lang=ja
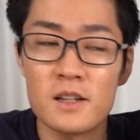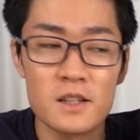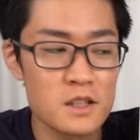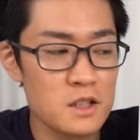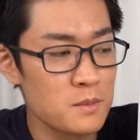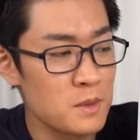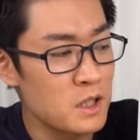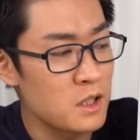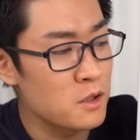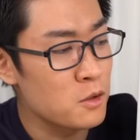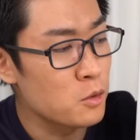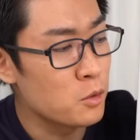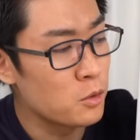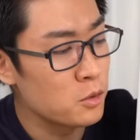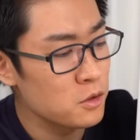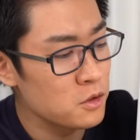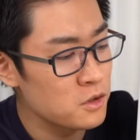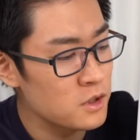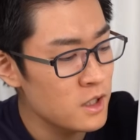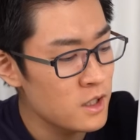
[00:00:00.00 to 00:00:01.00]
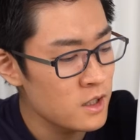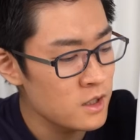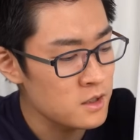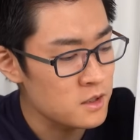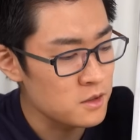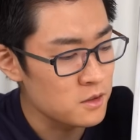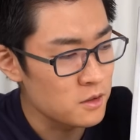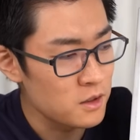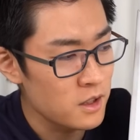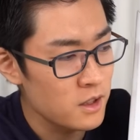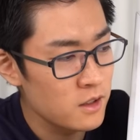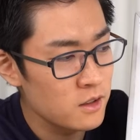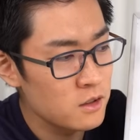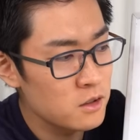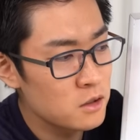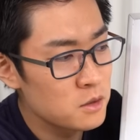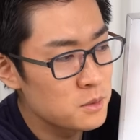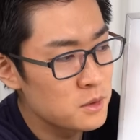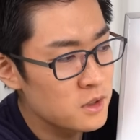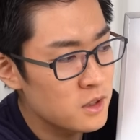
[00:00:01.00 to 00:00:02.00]
つまり交流電圧の
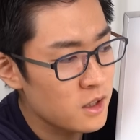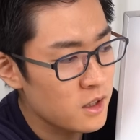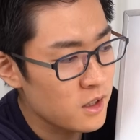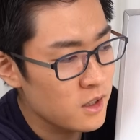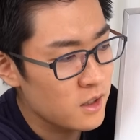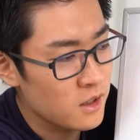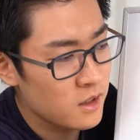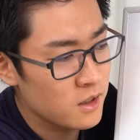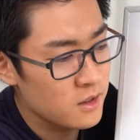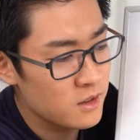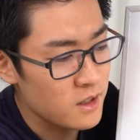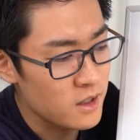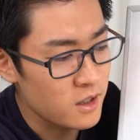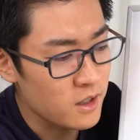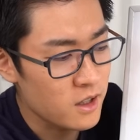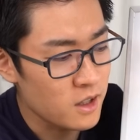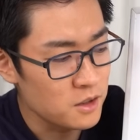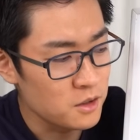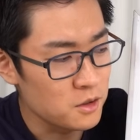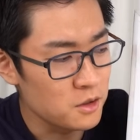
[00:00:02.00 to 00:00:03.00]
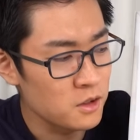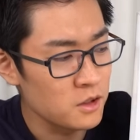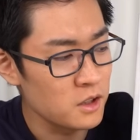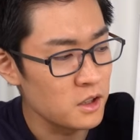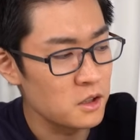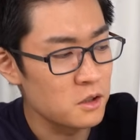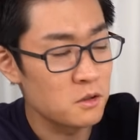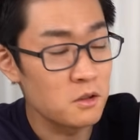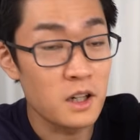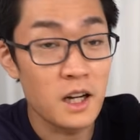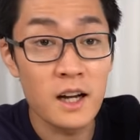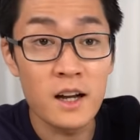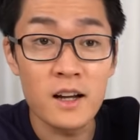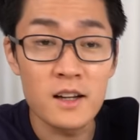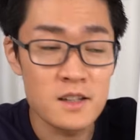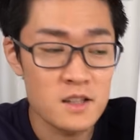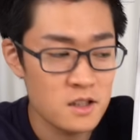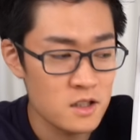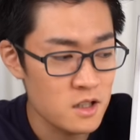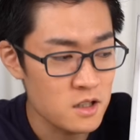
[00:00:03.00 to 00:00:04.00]
変動分だけ電荷の移動が
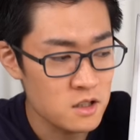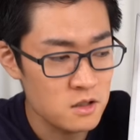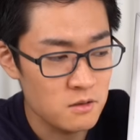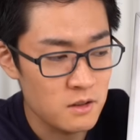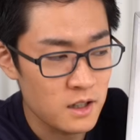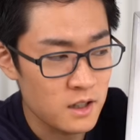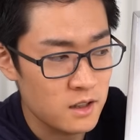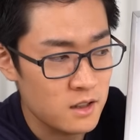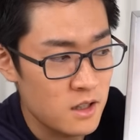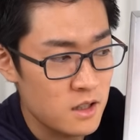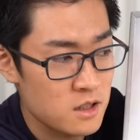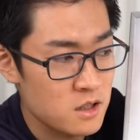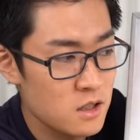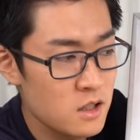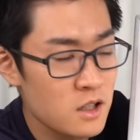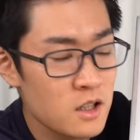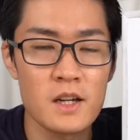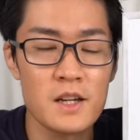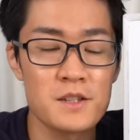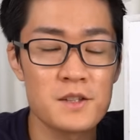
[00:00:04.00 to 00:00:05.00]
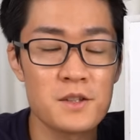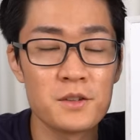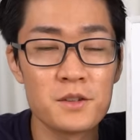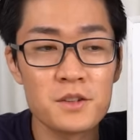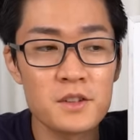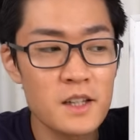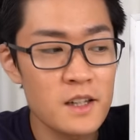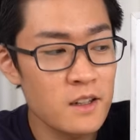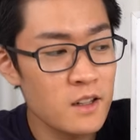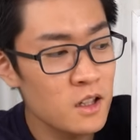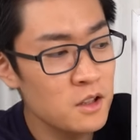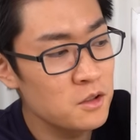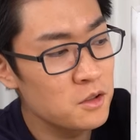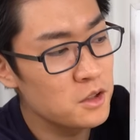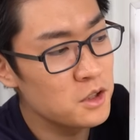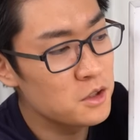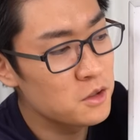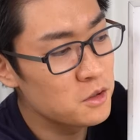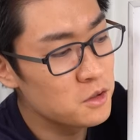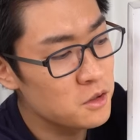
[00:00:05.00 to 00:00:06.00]
発生するわけです。その電荷
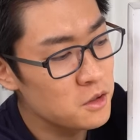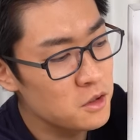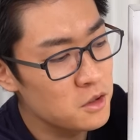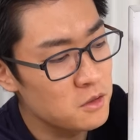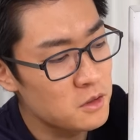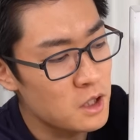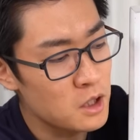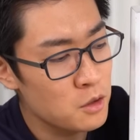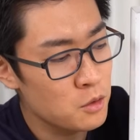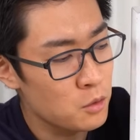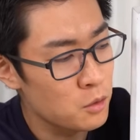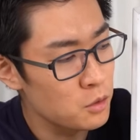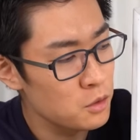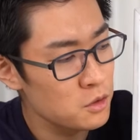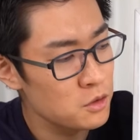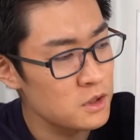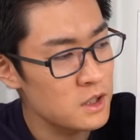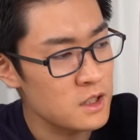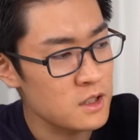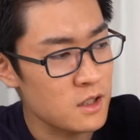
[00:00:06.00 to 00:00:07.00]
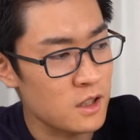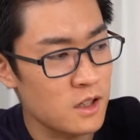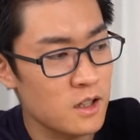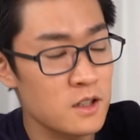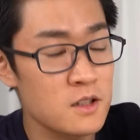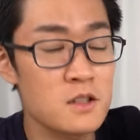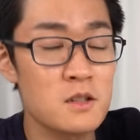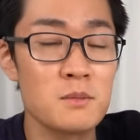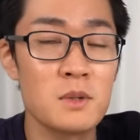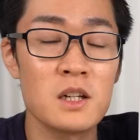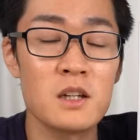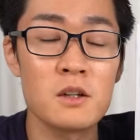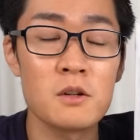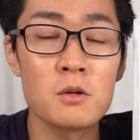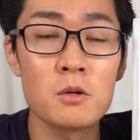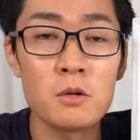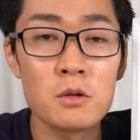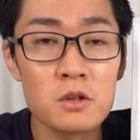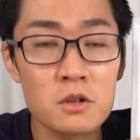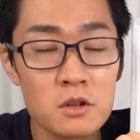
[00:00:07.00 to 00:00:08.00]
の移動というのは交流ですから、つまり
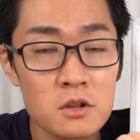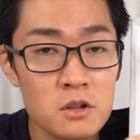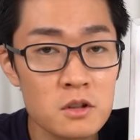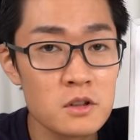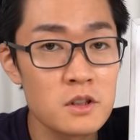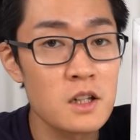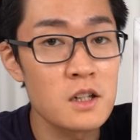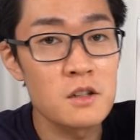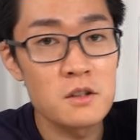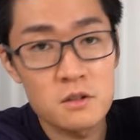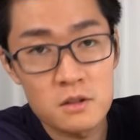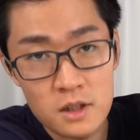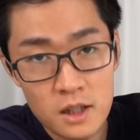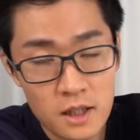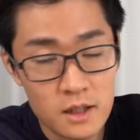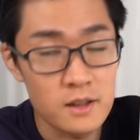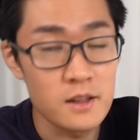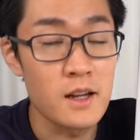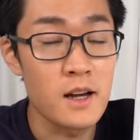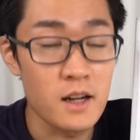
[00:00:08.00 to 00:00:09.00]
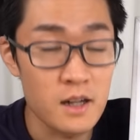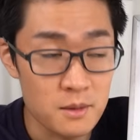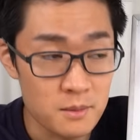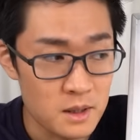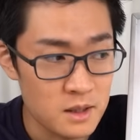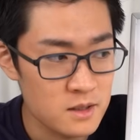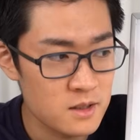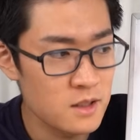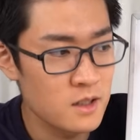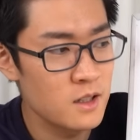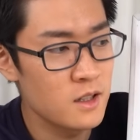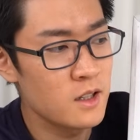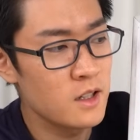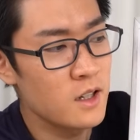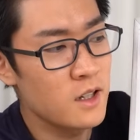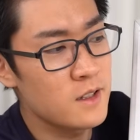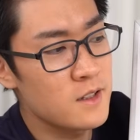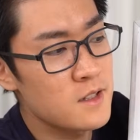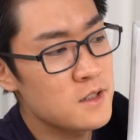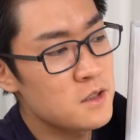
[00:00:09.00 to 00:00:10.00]
交流の電流が流れます。
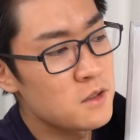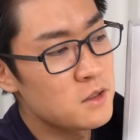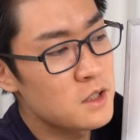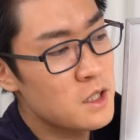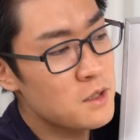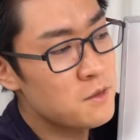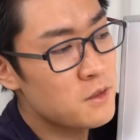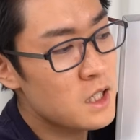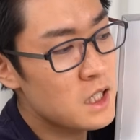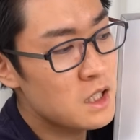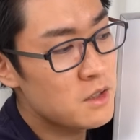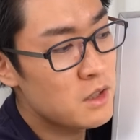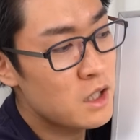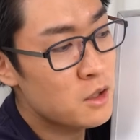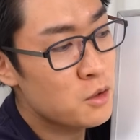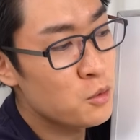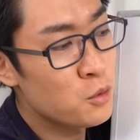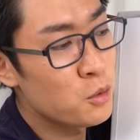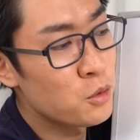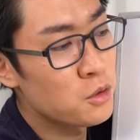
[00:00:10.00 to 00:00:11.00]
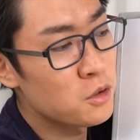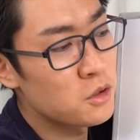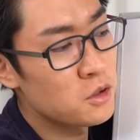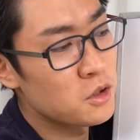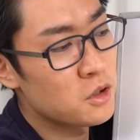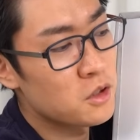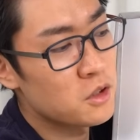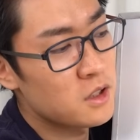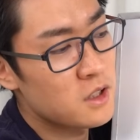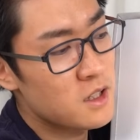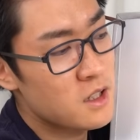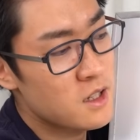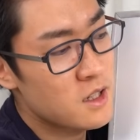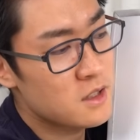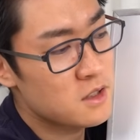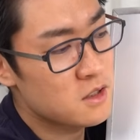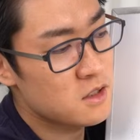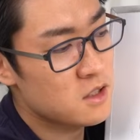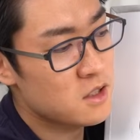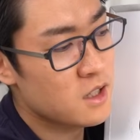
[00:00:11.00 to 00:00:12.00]
ですので負荷には交流の電
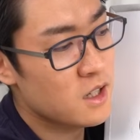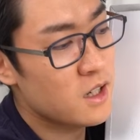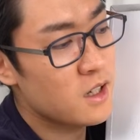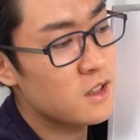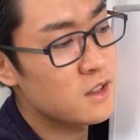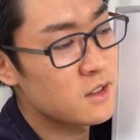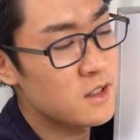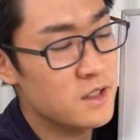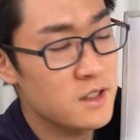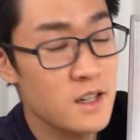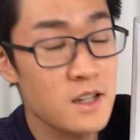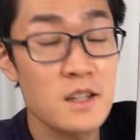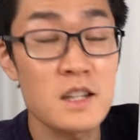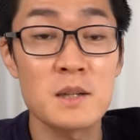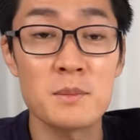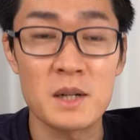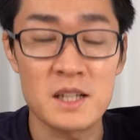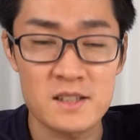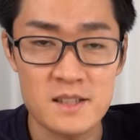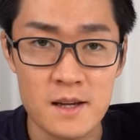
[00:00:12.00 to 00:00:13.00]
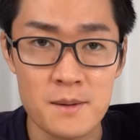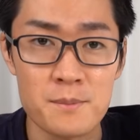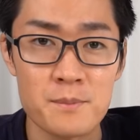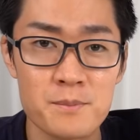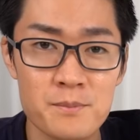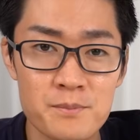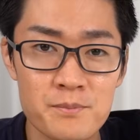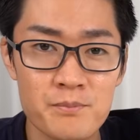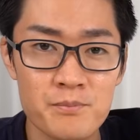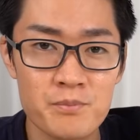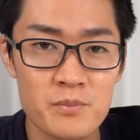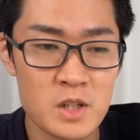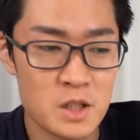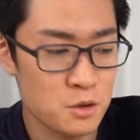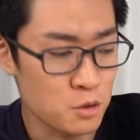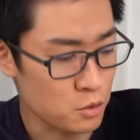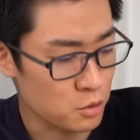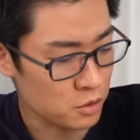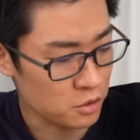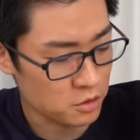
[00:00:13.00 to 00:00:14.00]
圧しか出てきません。
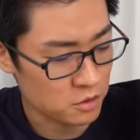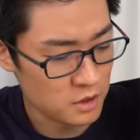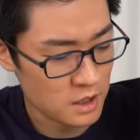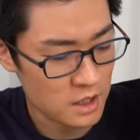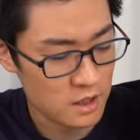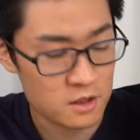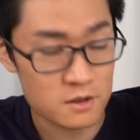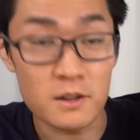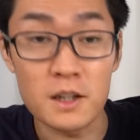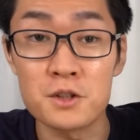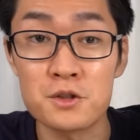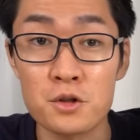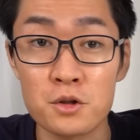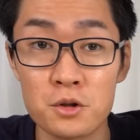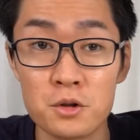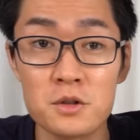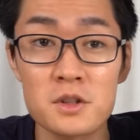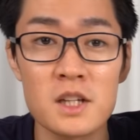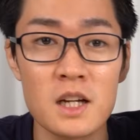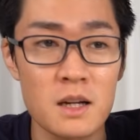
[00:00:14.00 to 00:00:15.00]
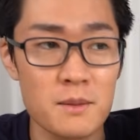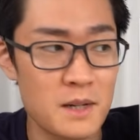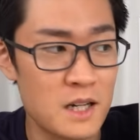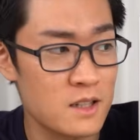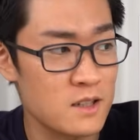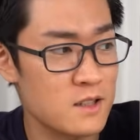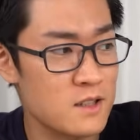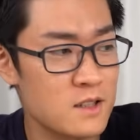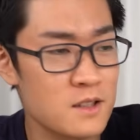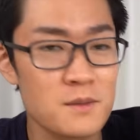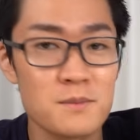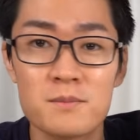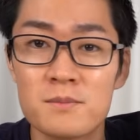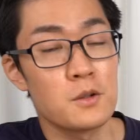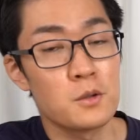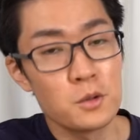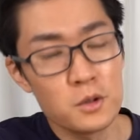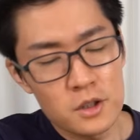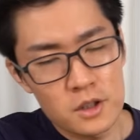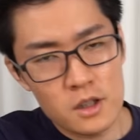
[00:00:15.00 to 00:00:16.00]
直流の電圧は除去されます。
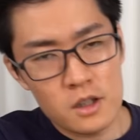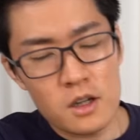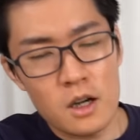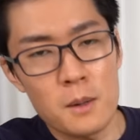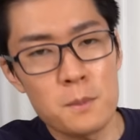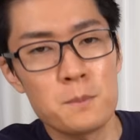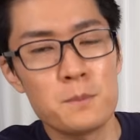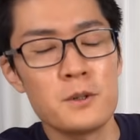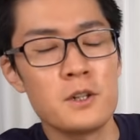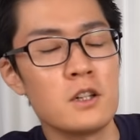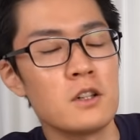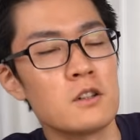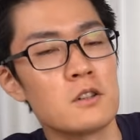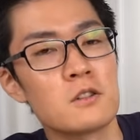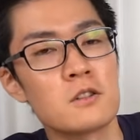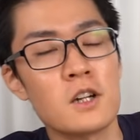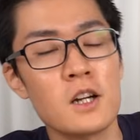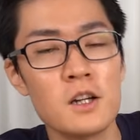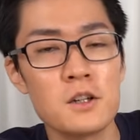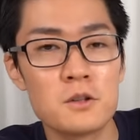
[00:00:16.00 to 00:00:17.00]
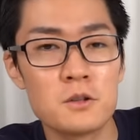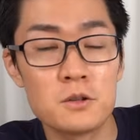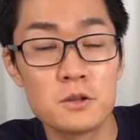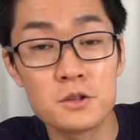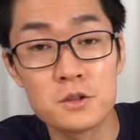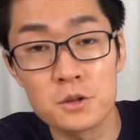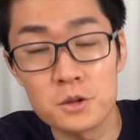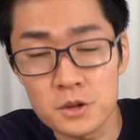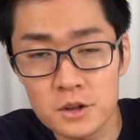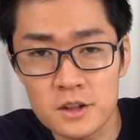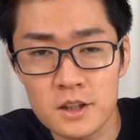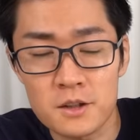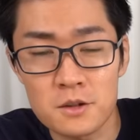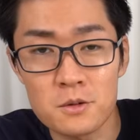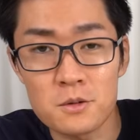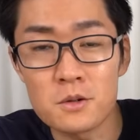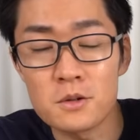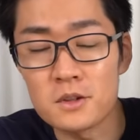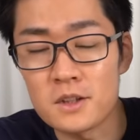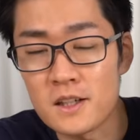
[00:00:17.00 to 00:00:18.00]
こういったカップリングの回路をどういった
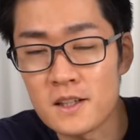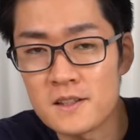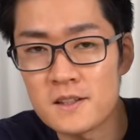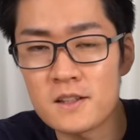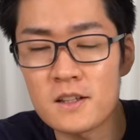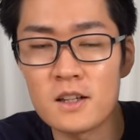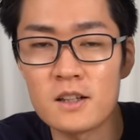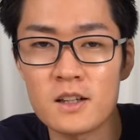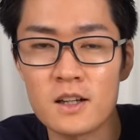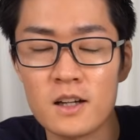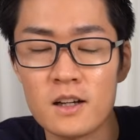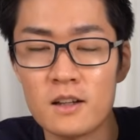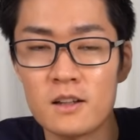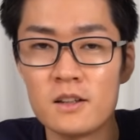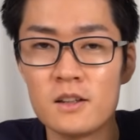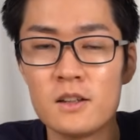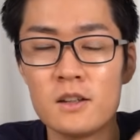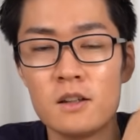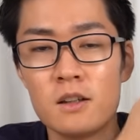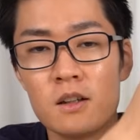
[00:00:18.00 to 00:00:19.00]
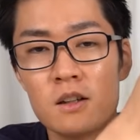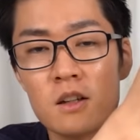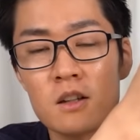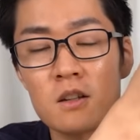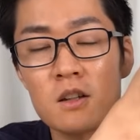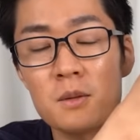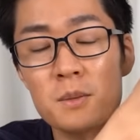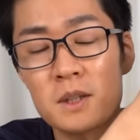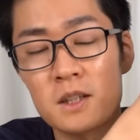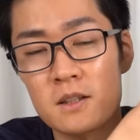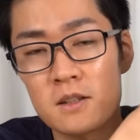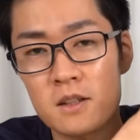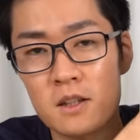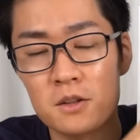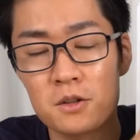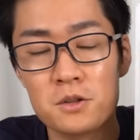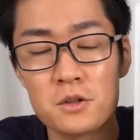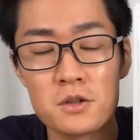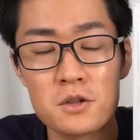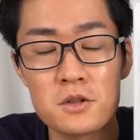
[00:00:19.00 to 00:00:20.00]
ところで使うか。例えばです
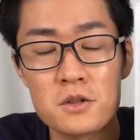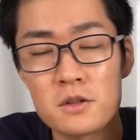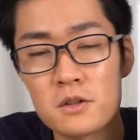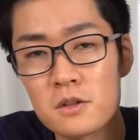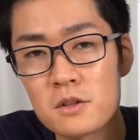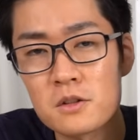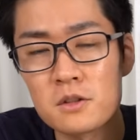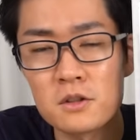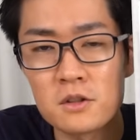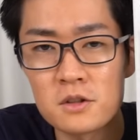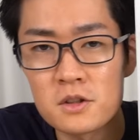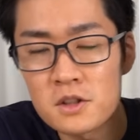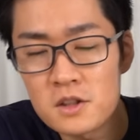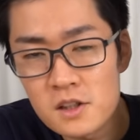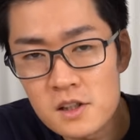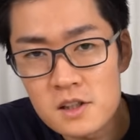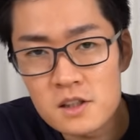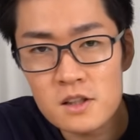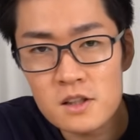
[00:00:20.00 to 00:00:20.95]
けど、出力の小